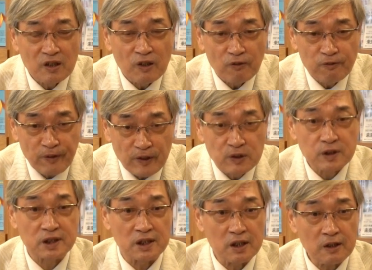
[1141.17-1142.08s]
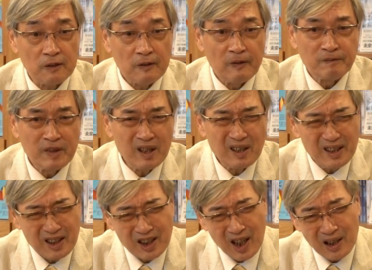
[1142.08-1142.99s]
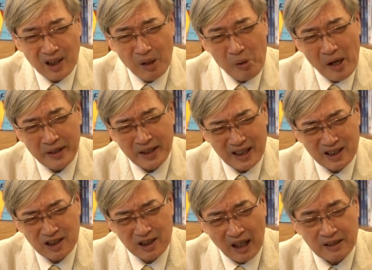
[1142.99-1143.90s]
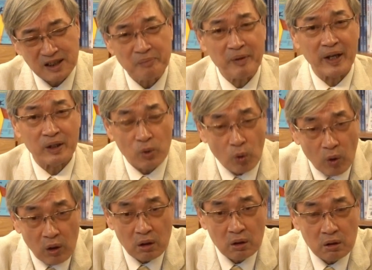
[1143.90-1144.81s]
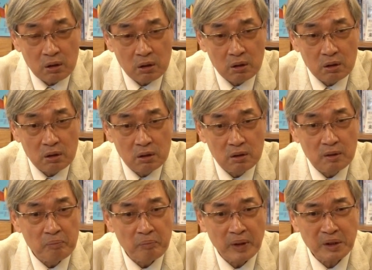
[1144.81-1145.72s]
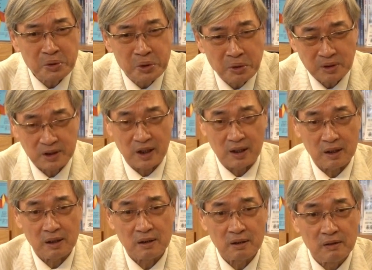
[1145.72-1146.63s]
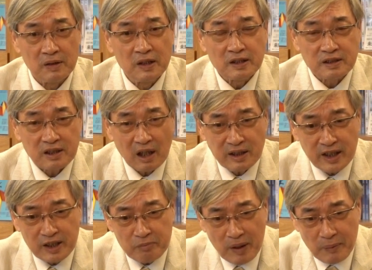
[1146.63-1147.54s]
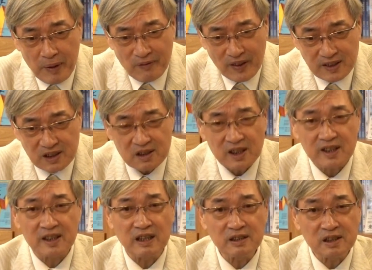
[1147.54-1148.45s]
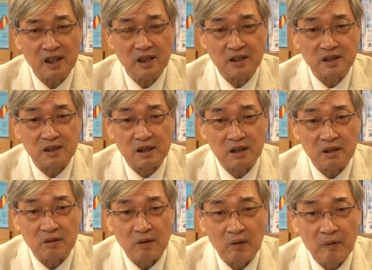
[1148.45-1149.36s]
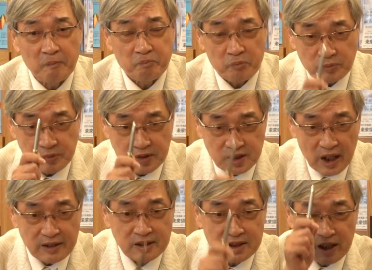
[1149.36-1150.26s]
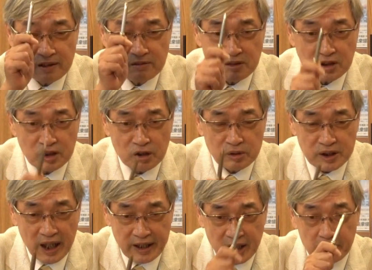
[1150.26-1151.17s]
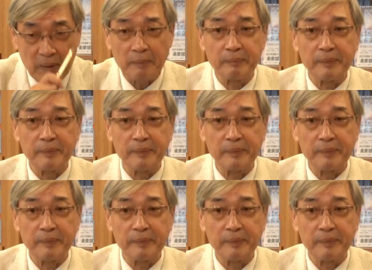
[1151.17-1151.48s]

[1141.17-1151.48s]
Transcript: 否则你一天到晚你想着美国，没有用的。当你没办法自力更生的时候，战争就在你旁